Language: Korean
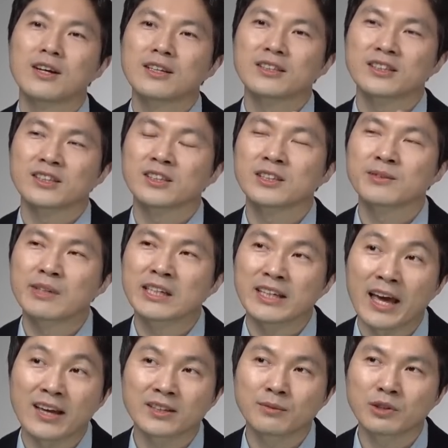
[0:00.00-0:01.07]
지금 금리,
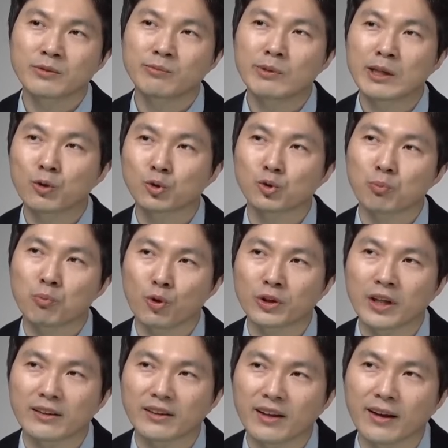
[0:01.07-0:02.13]
예금 금리로 좀 볼
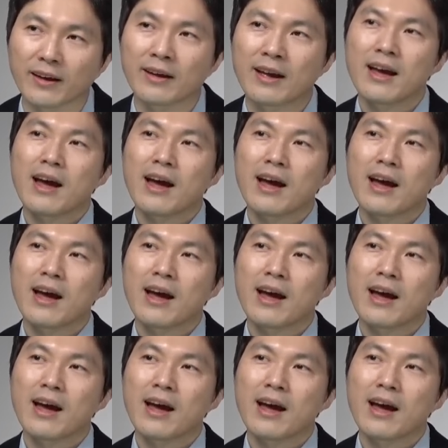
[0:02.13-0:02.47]
텐데